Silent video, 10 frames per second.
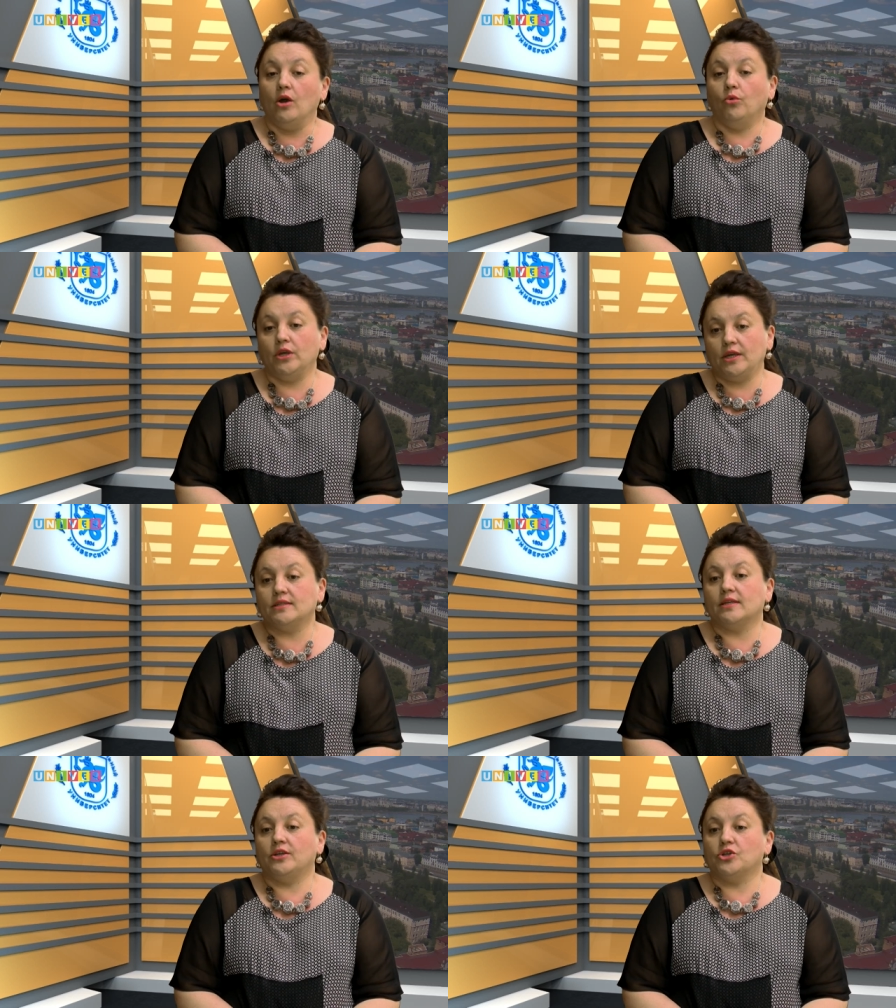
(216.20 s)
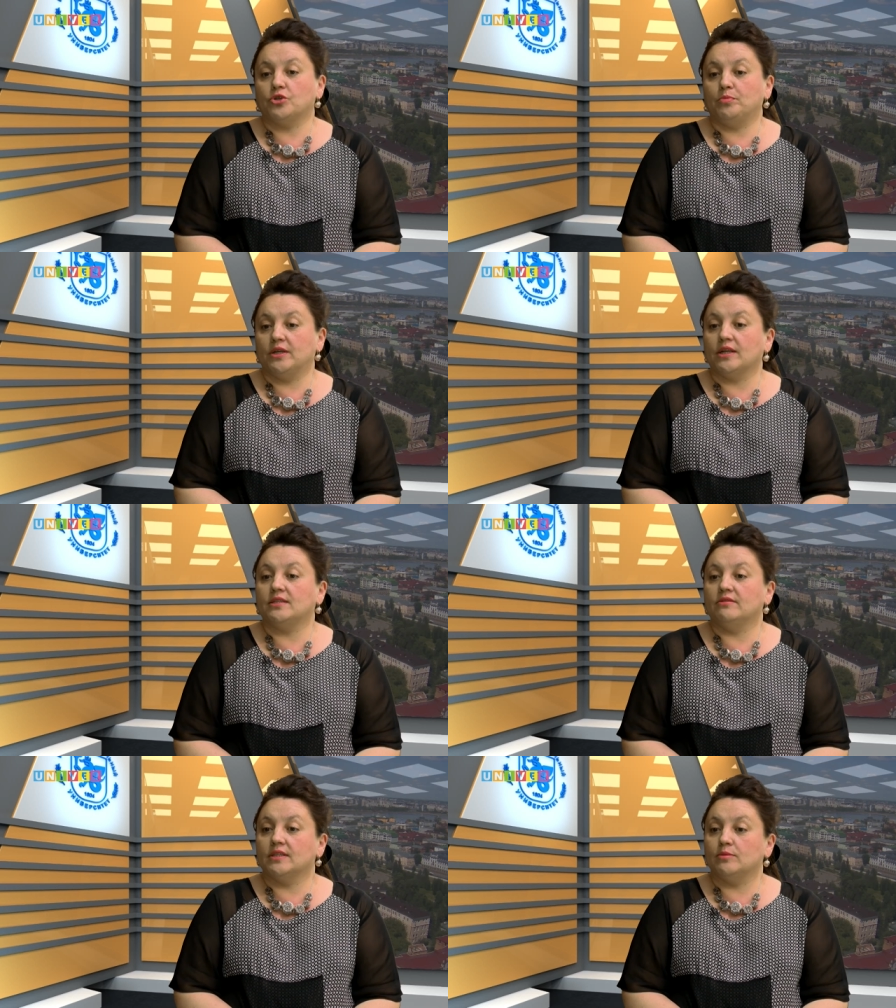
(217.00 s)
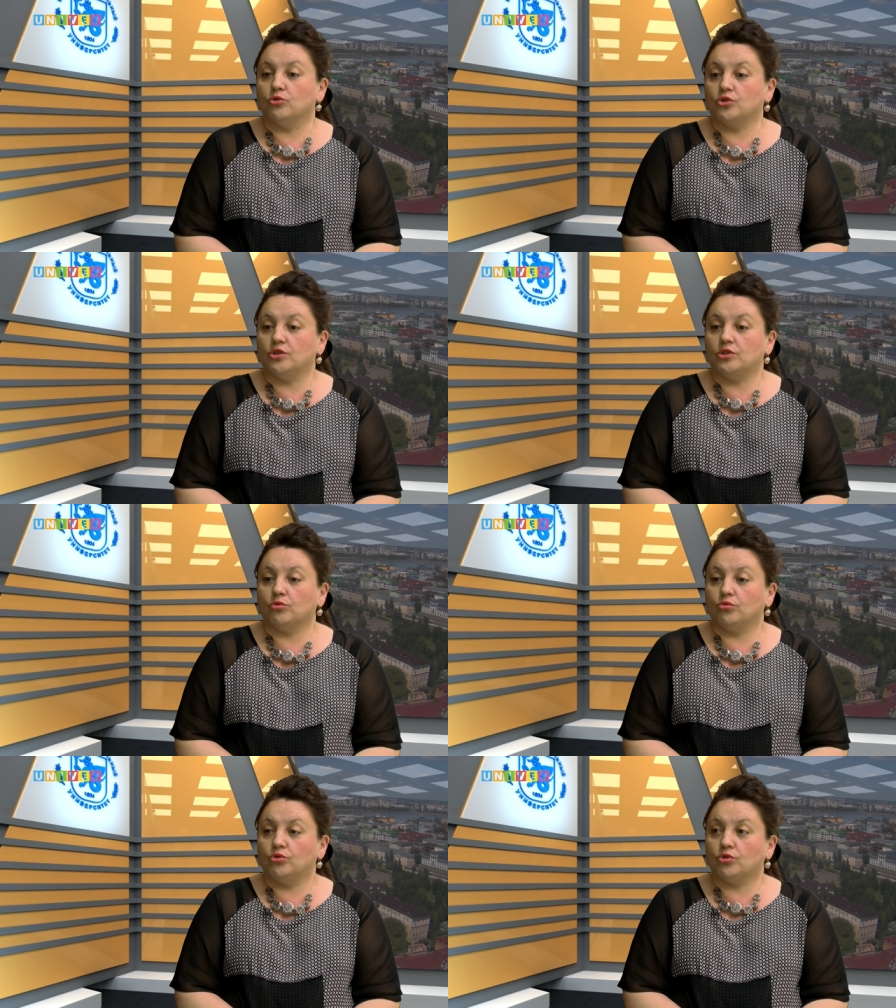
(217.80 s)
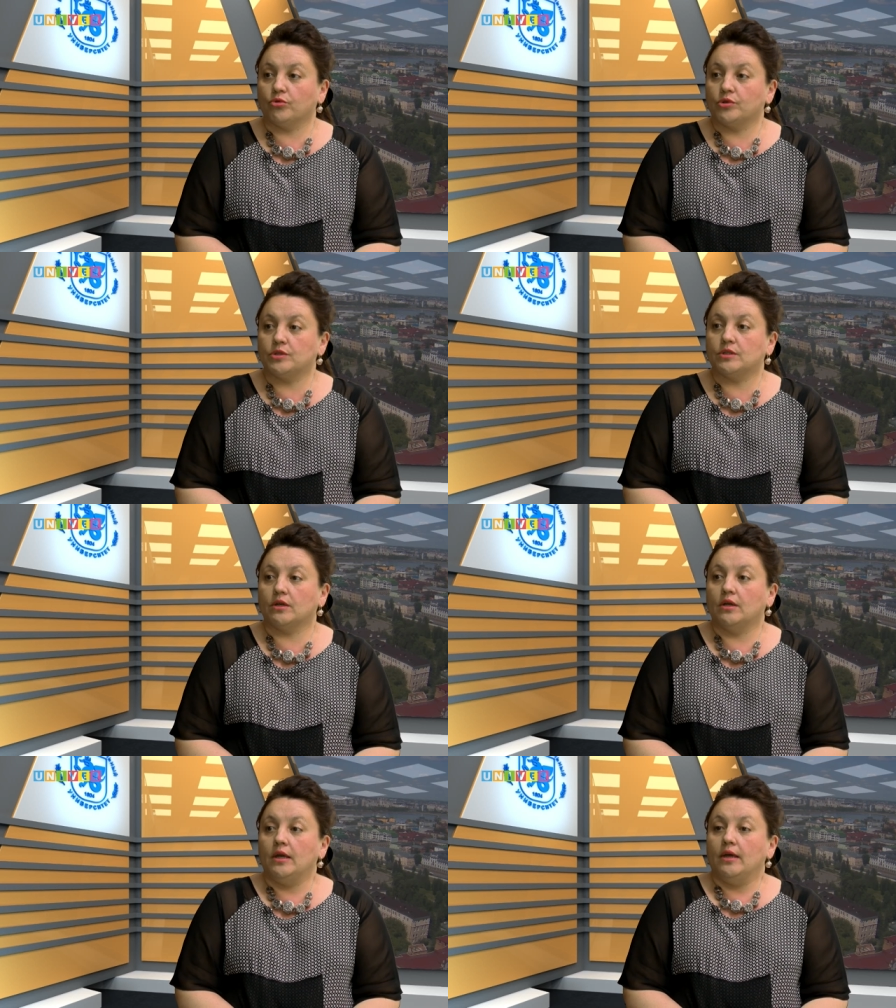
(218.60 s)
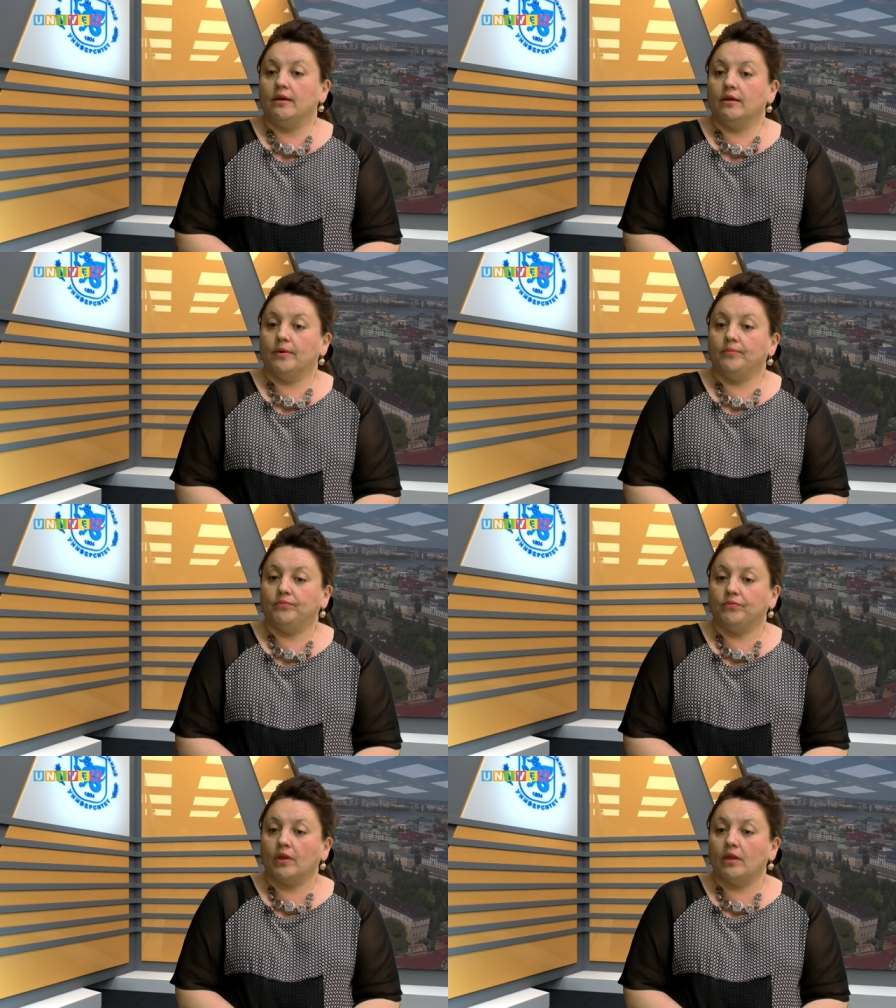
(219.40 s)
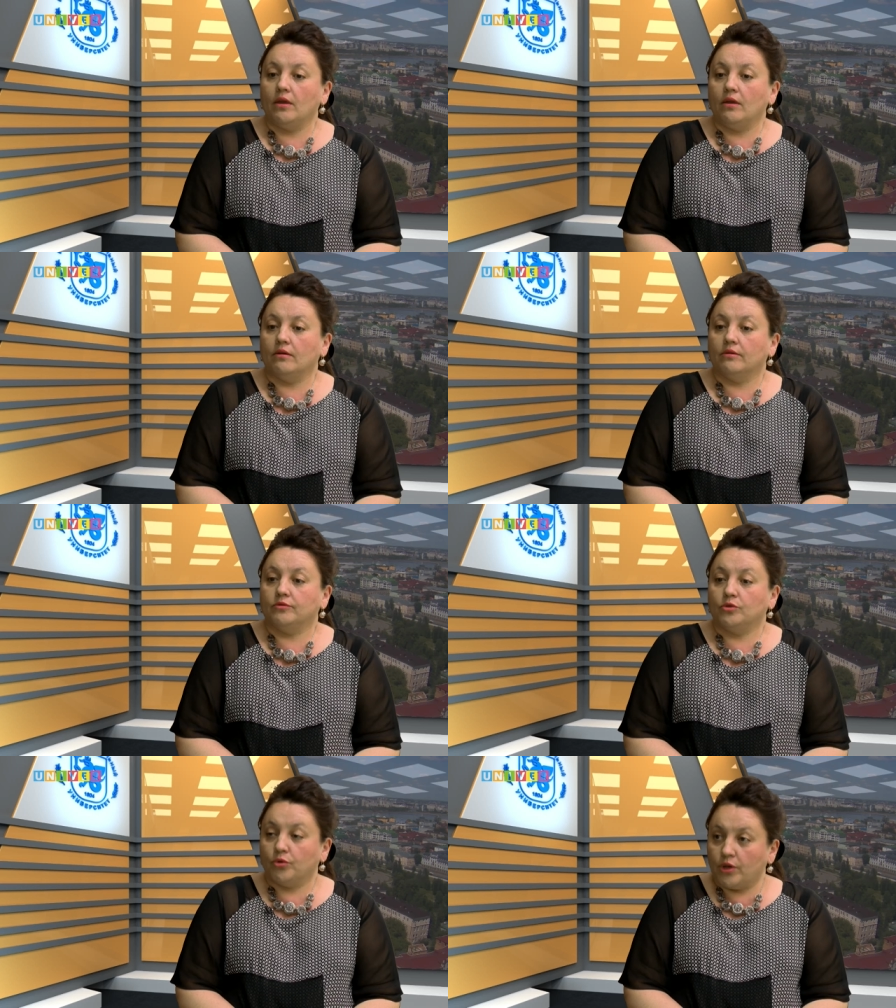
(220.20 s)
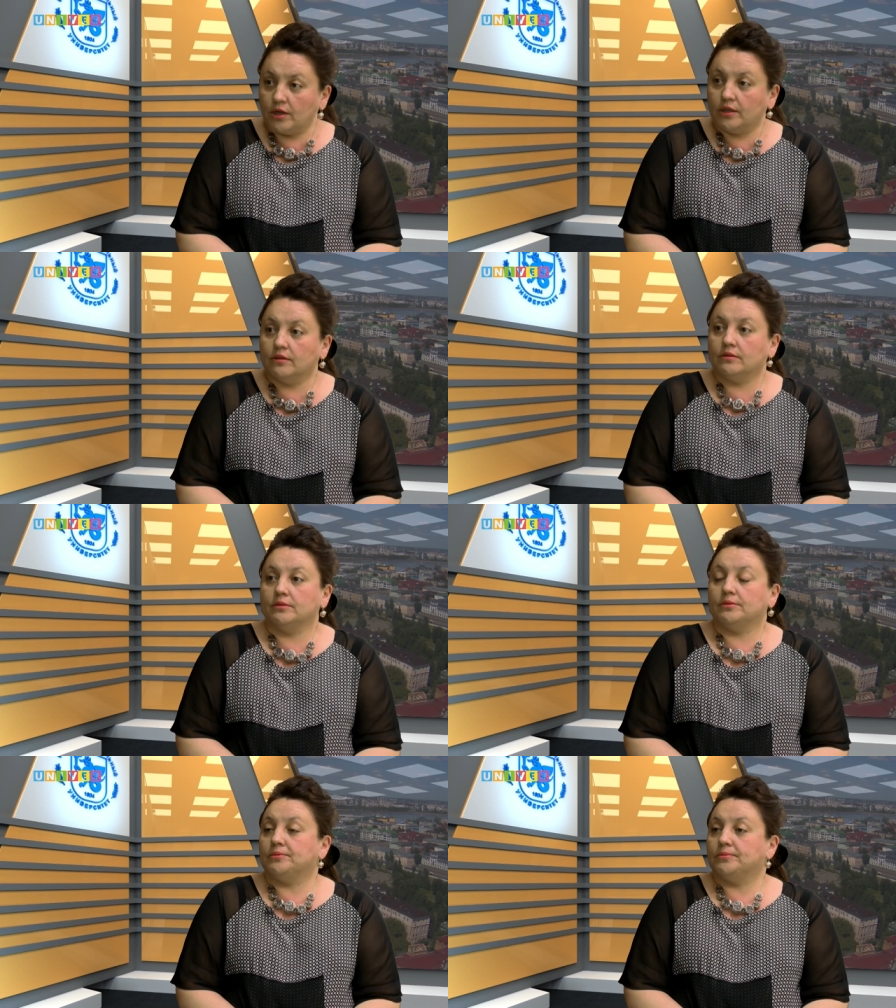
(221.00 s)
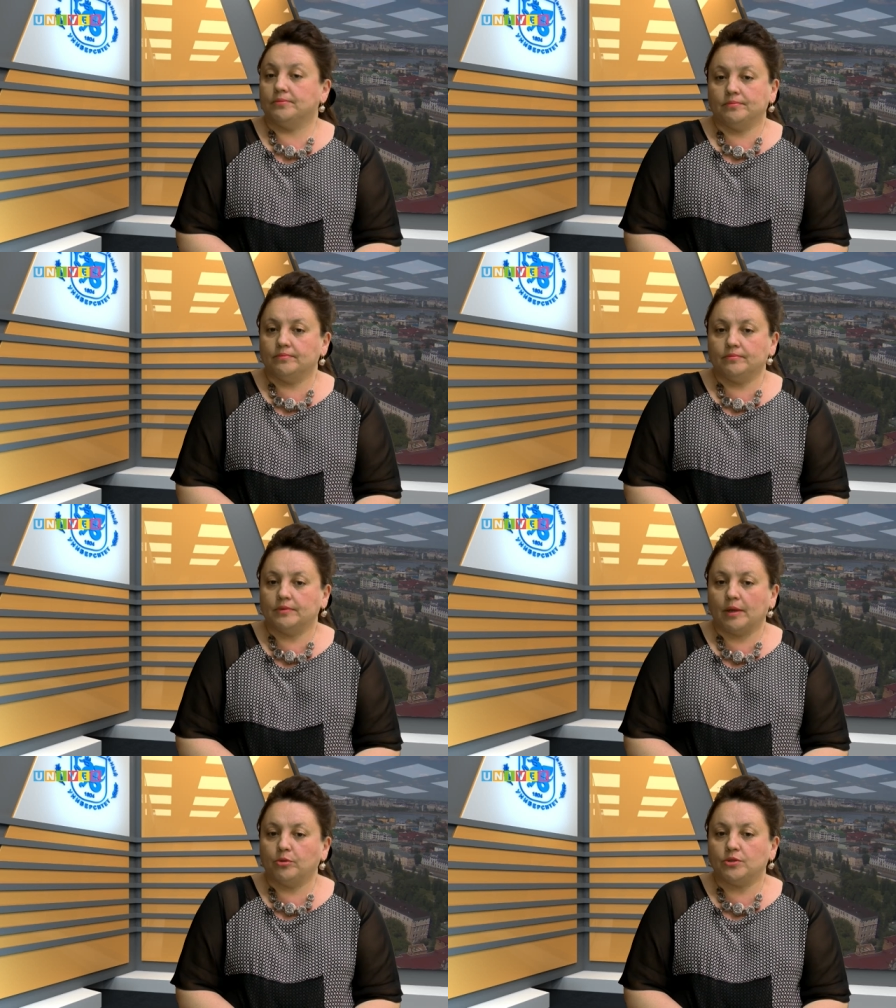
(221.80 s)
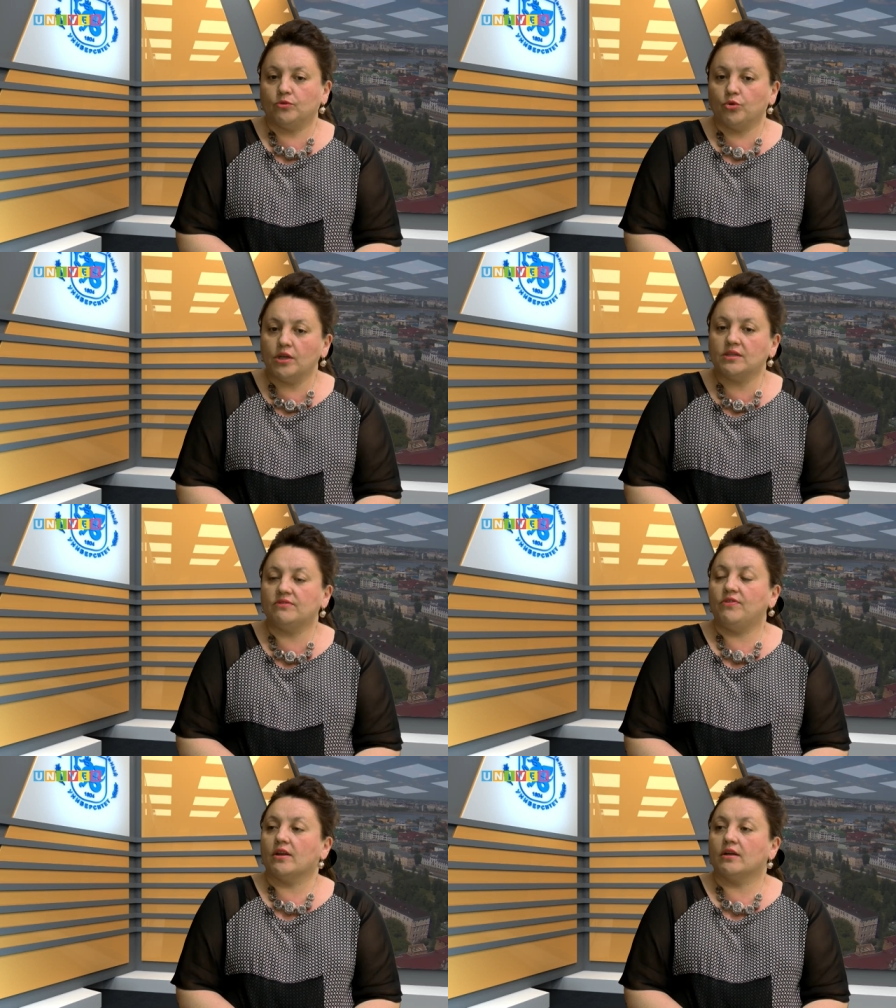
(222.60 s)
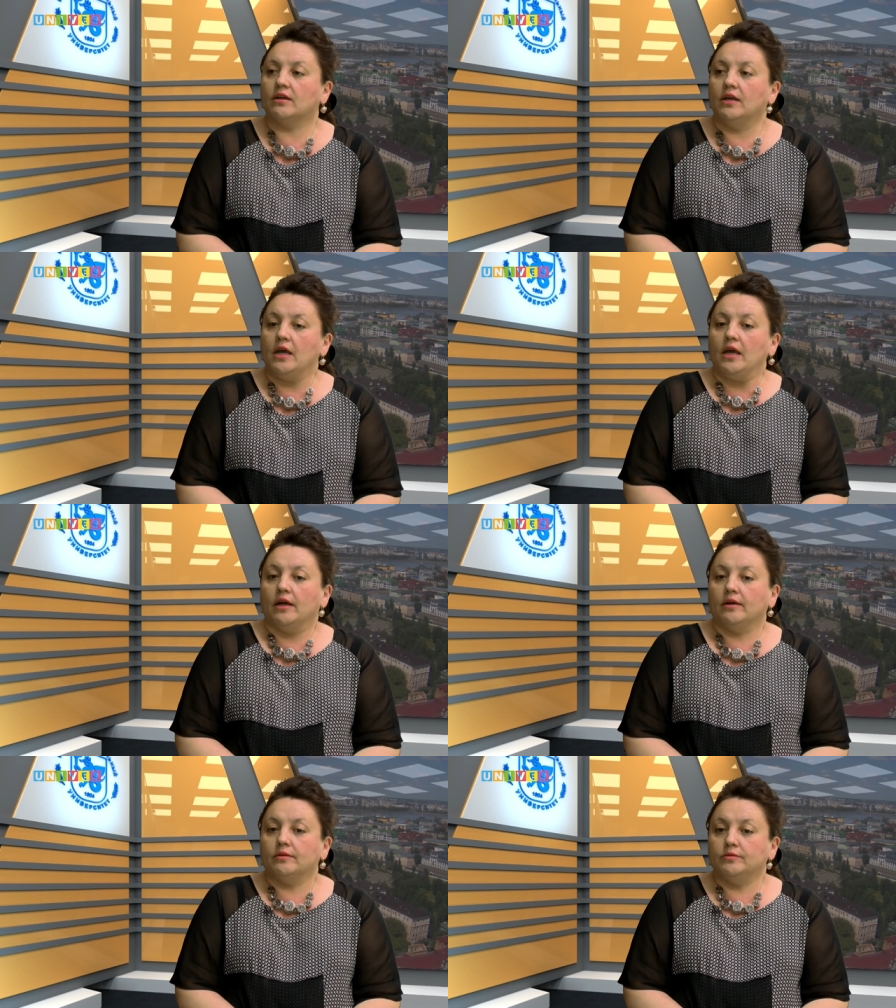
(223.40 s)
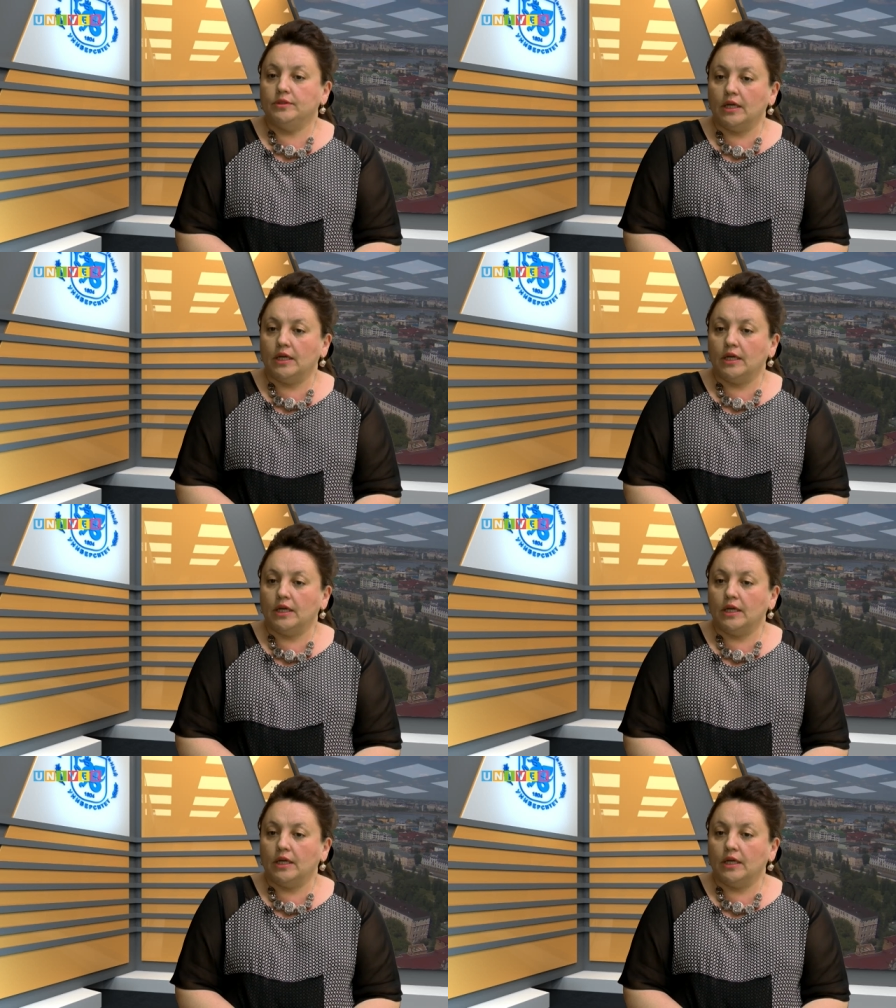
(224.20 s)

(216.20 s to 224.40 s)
У них есть, конечно, прекрасная возможность трудоустроиться эм, и в других, э, допустим, в других сферах э,